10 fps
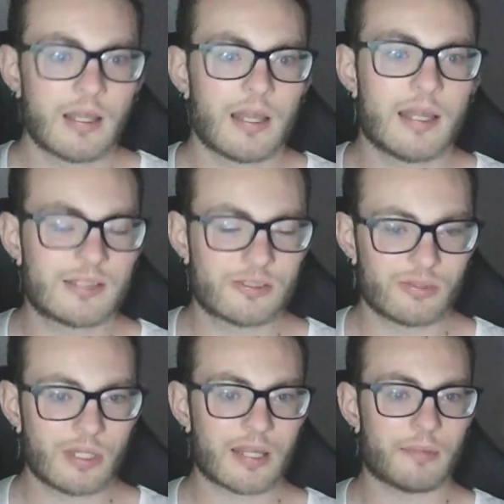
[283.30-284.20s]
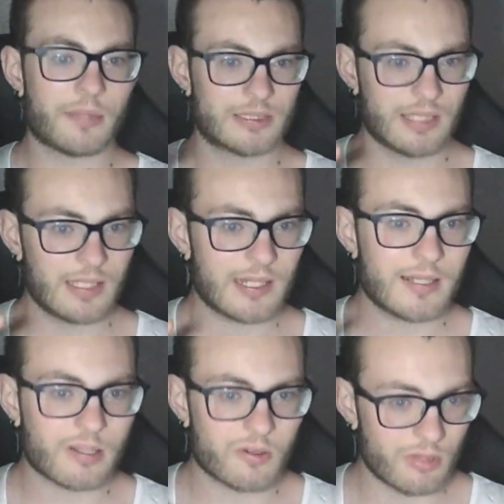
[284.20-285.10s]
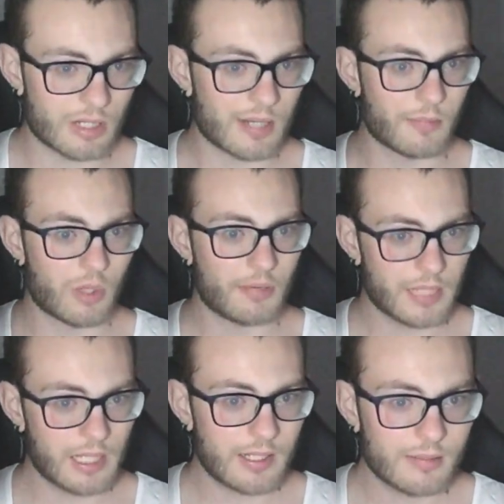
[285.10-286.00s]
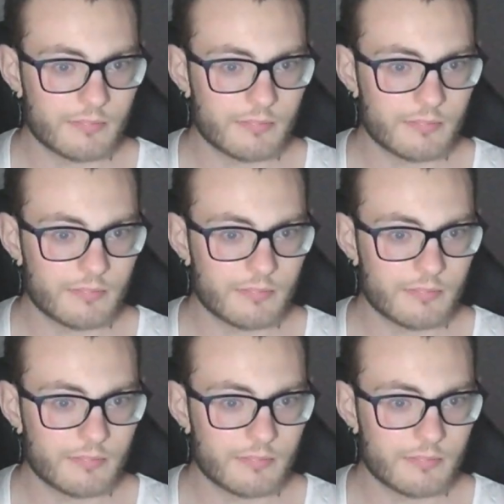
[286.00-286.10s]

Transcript: es una zapatilla con el móvil,